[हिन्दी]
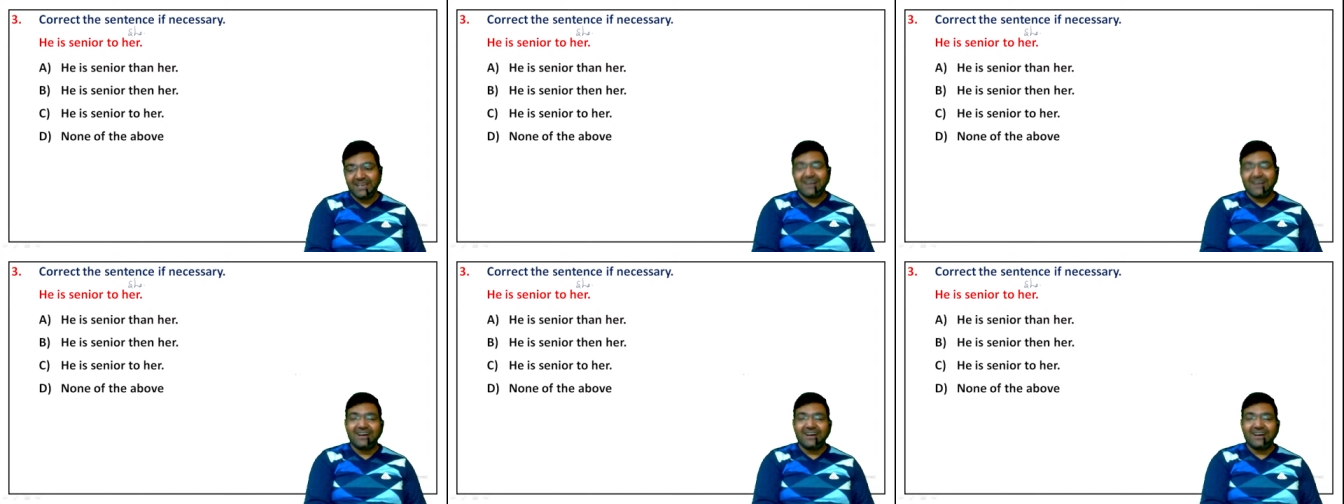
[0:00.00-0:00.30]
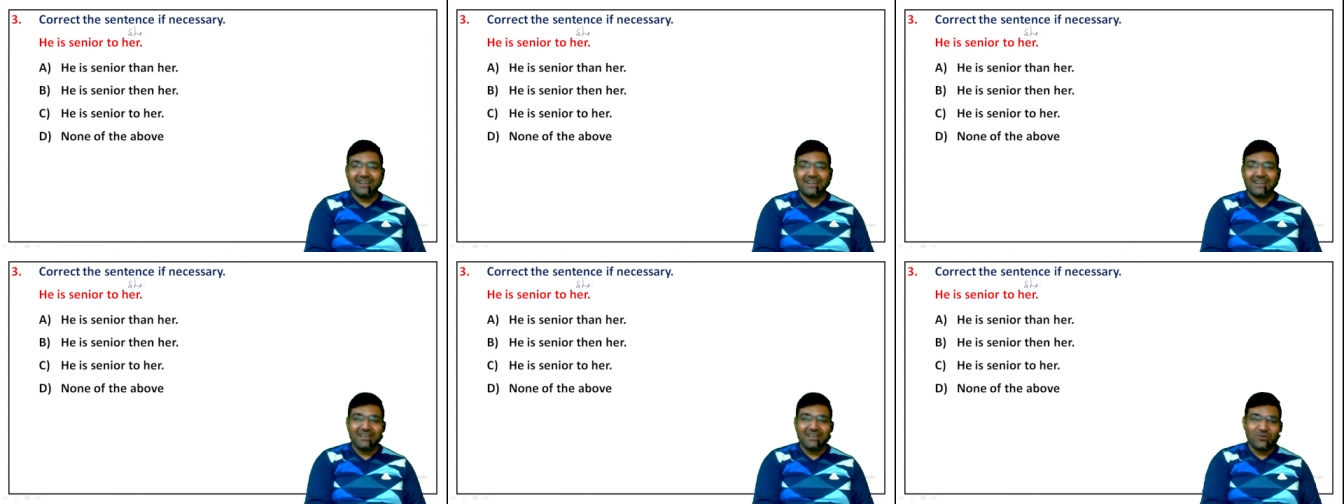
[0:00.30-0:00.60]
हर
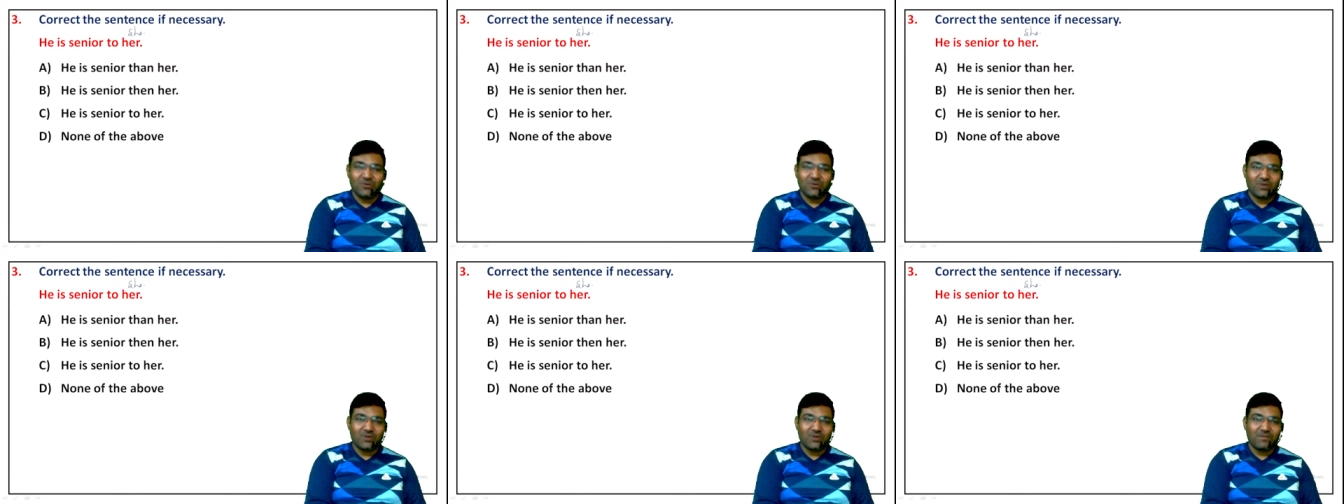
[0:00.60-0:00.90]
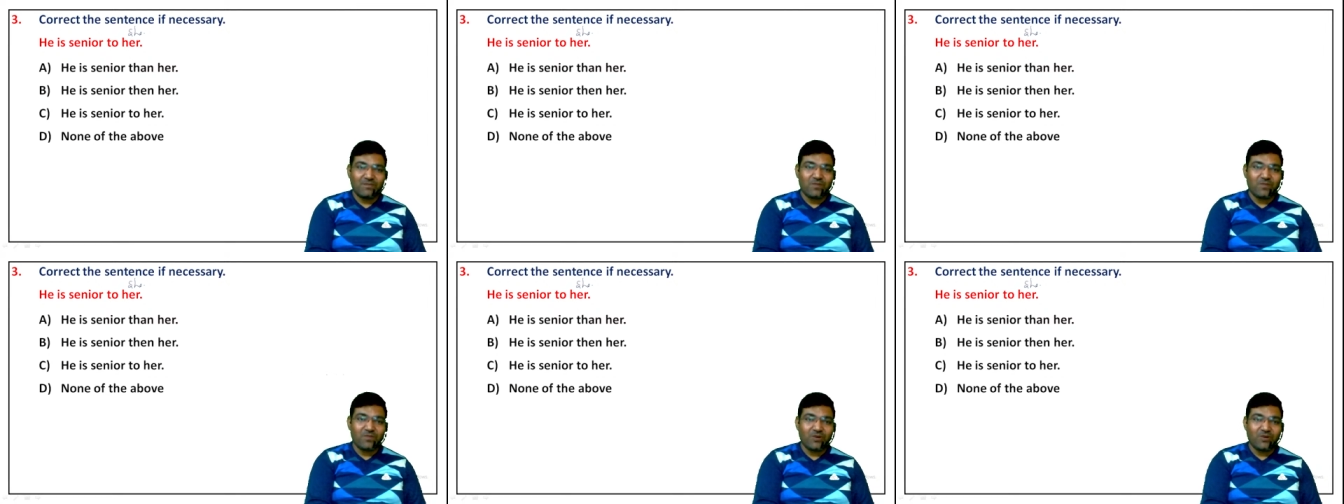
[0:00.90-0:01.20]
ही होगा
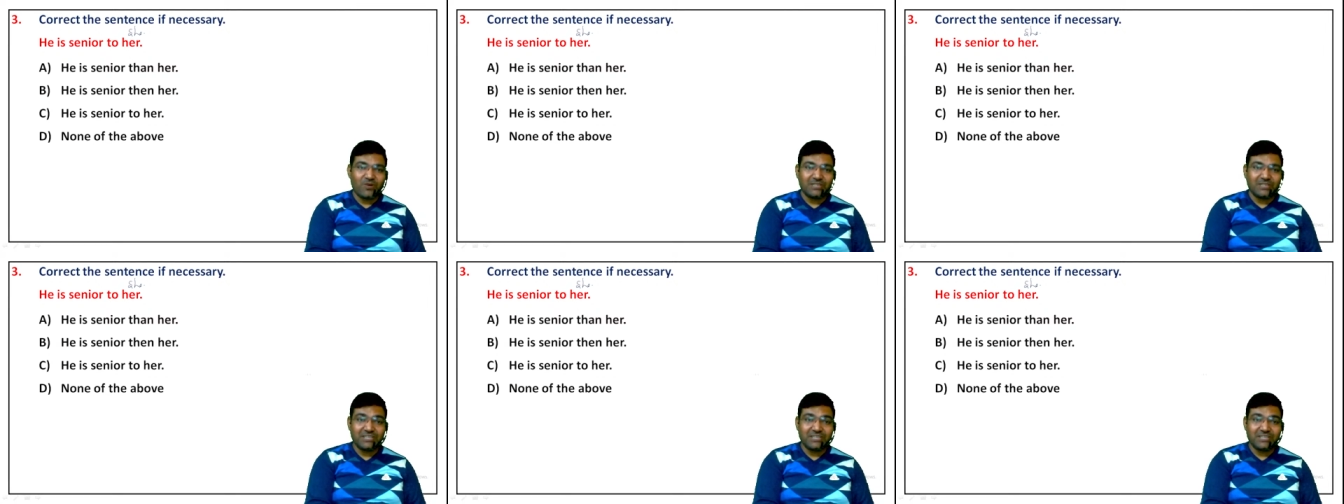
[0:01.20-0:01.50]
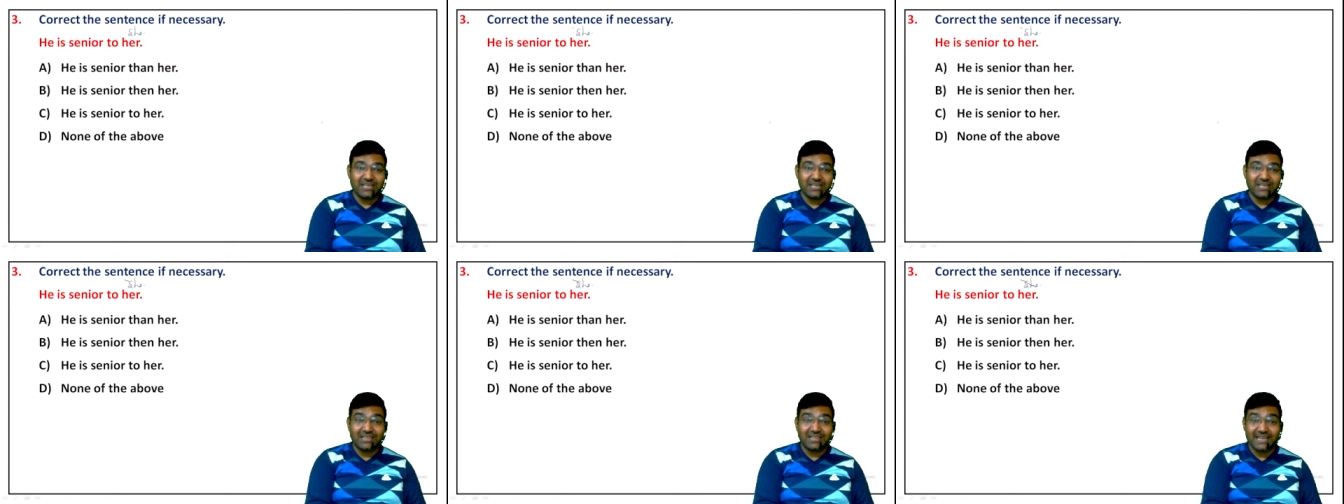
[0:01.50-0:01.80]
बहुत अच्छे
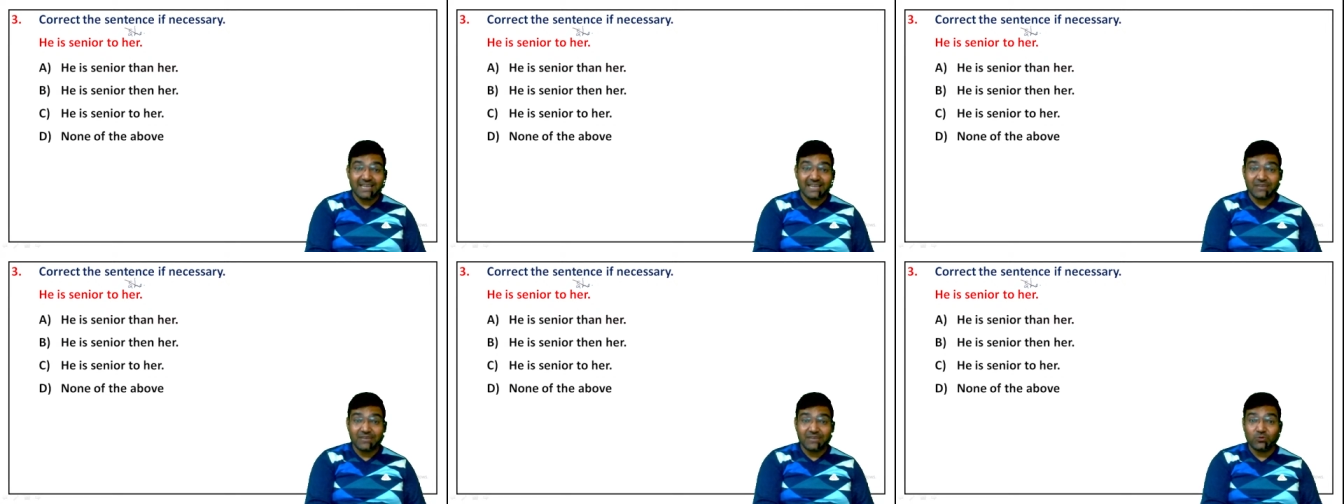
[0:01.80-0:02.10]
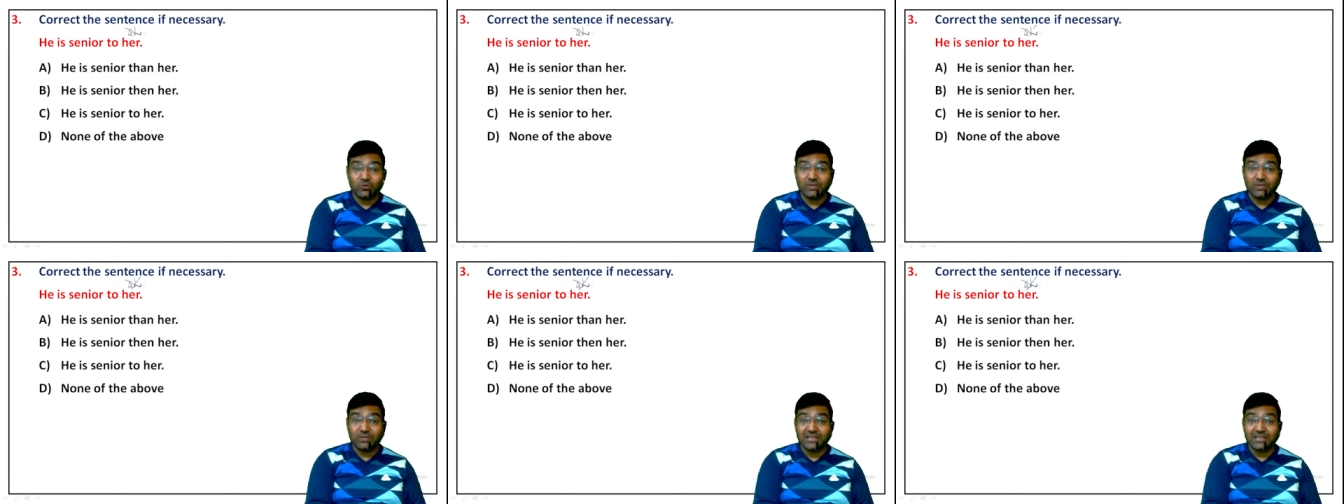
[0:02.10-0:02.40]
अगर देन
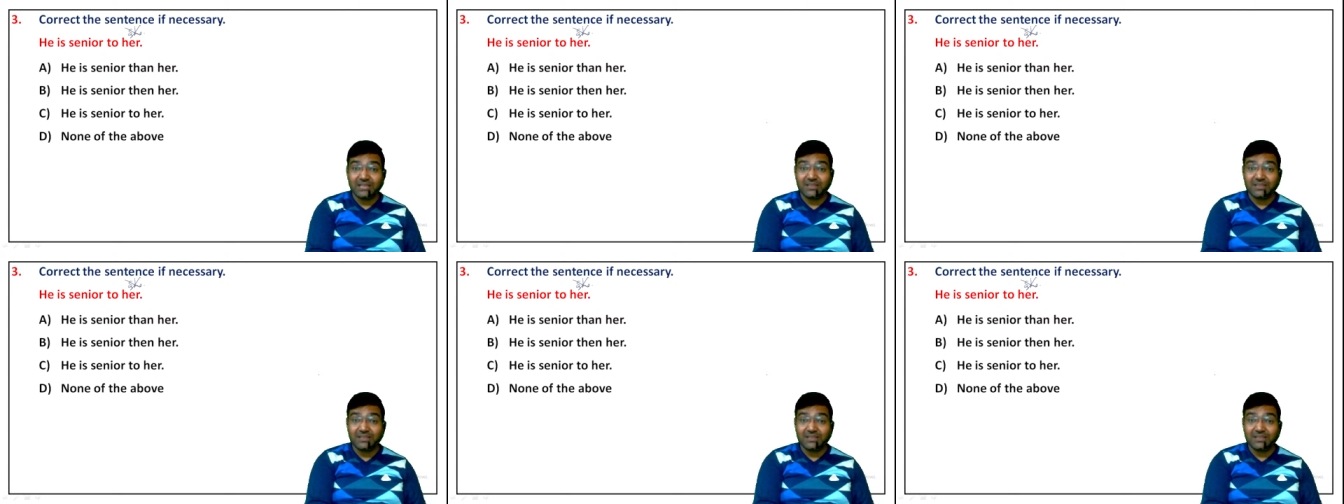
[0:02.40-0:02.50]
होता